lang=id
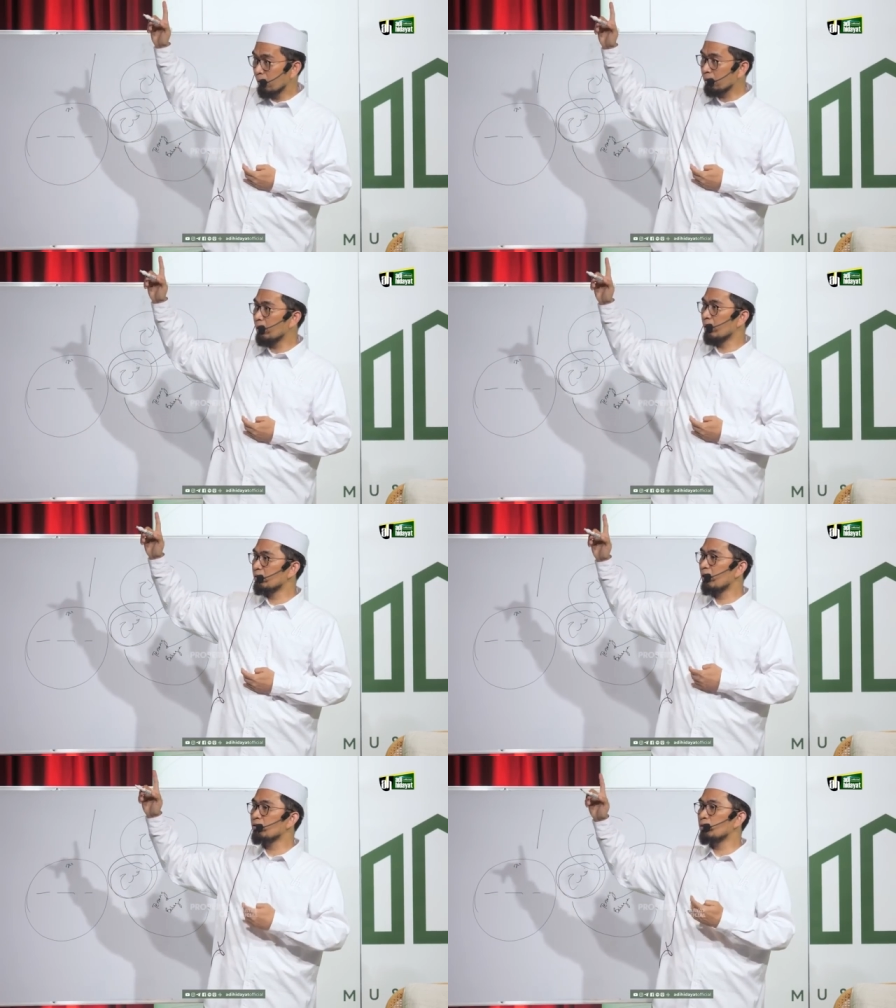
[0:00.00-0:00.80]
Oke, okay,
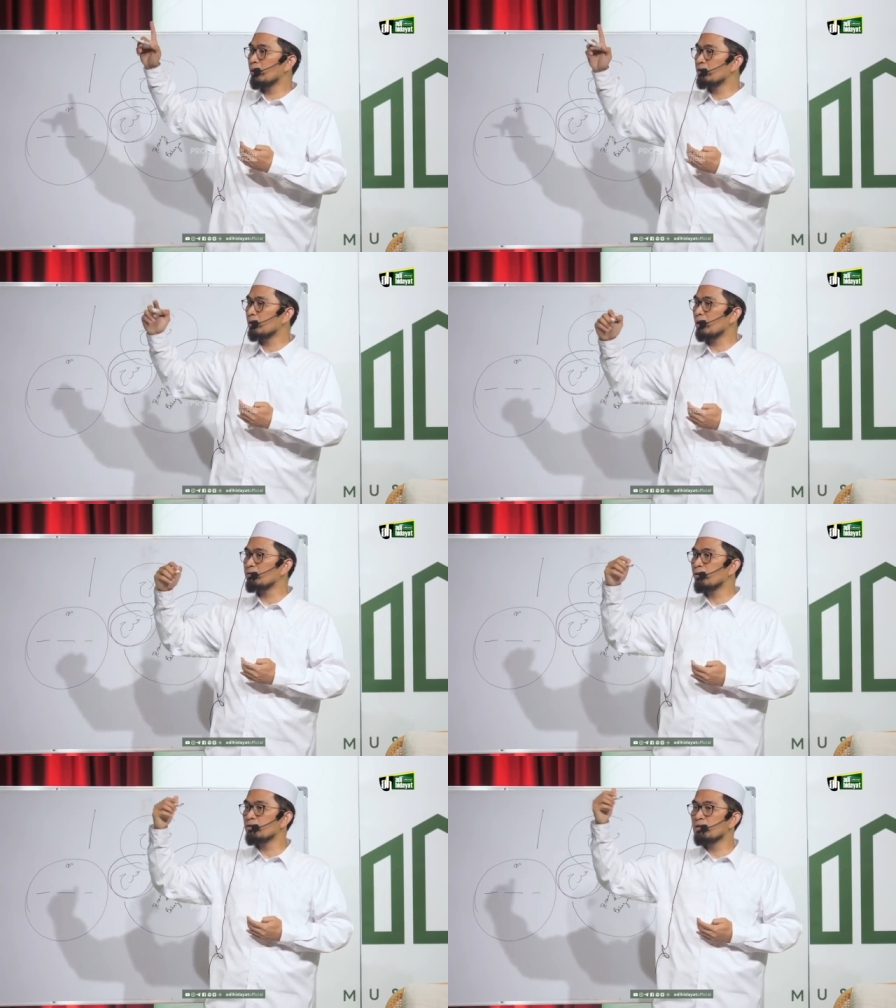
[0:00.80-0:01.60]
saya sulit, saya
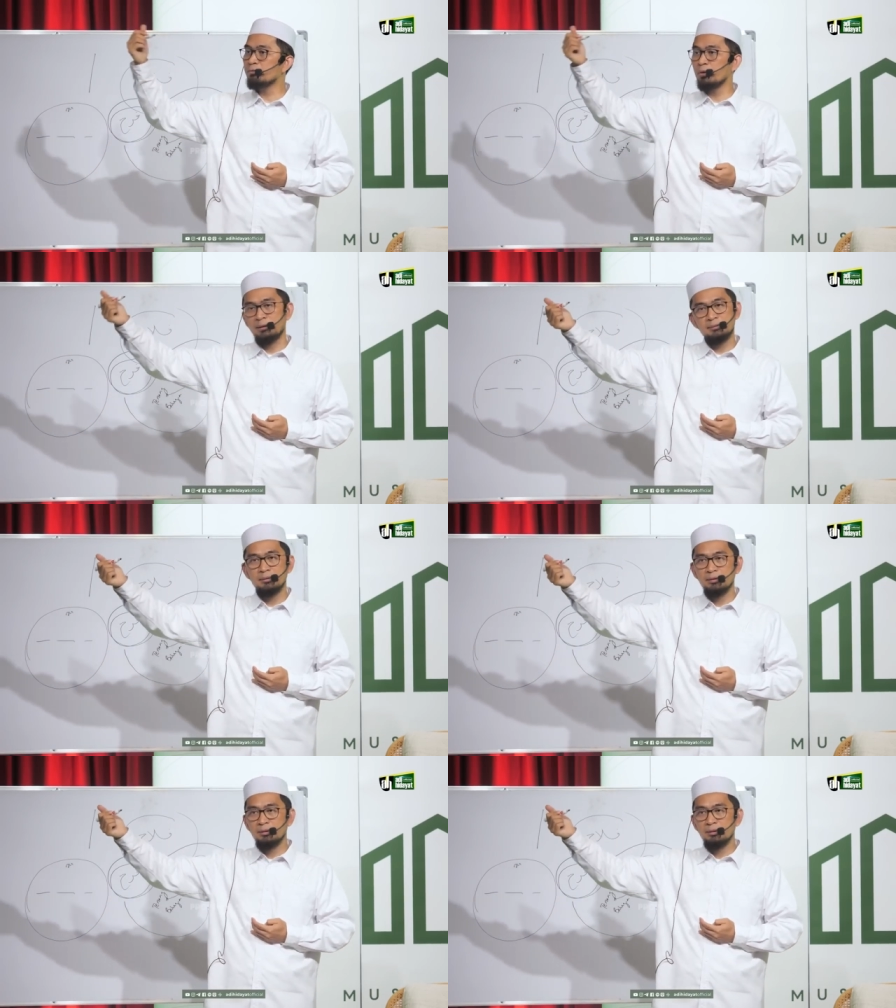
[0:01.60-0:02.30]
telepon si Fulan.